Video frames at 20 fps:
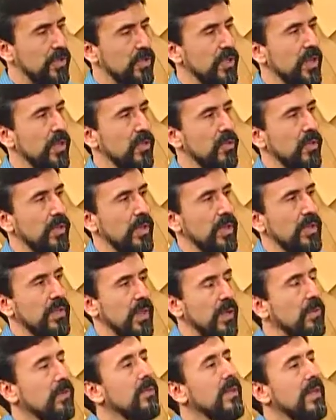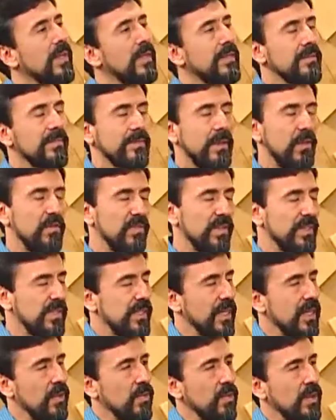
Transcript: diretor, então, talvez seria o